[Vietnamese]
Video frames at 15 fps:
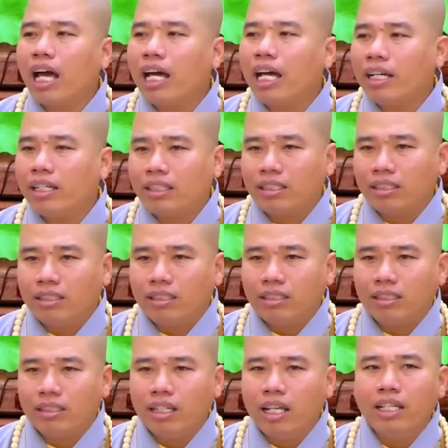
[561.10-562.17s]
ta
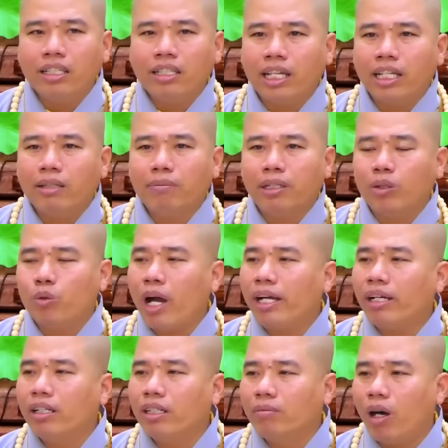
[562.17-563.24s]
đi vậy là mình quá
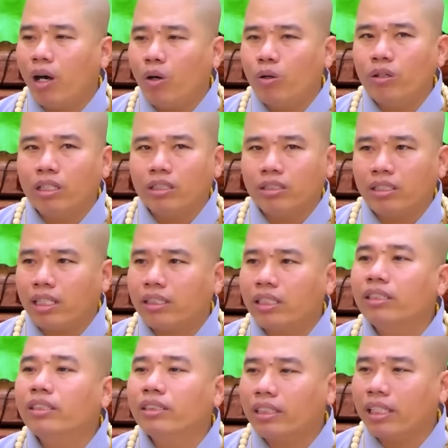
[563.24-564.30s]
ngưỡng mộ, rất
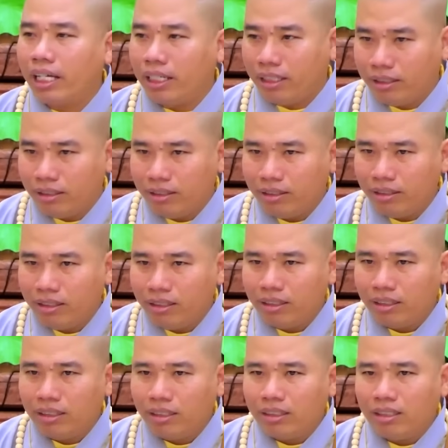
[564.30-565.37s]
thương người ta.
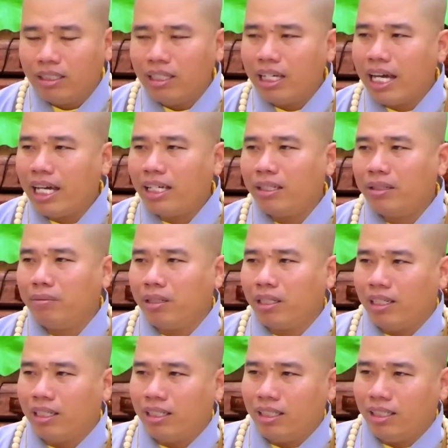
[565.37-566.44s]
Chứ ai
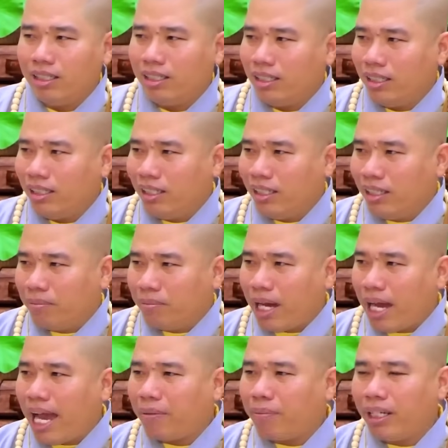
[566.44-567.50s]

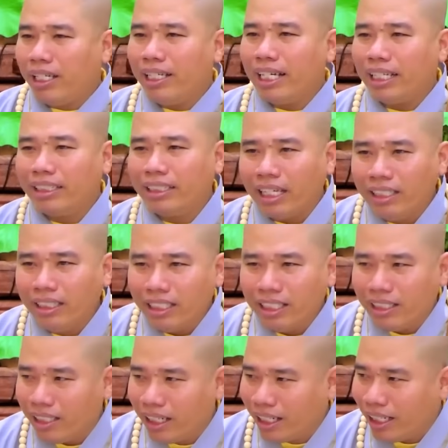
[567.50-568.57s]
mà đi ganh tị
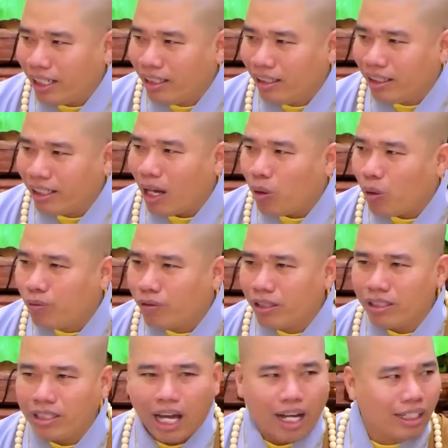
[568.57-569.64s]
những cái người ở đâu
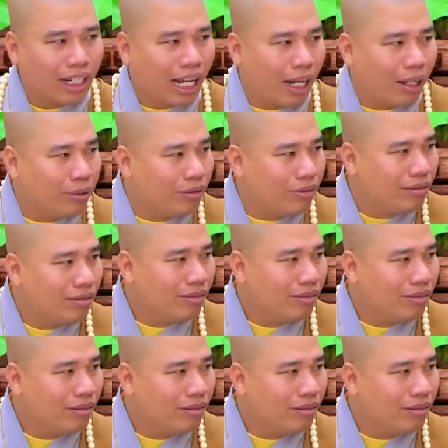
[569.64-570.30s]
phương trời nào.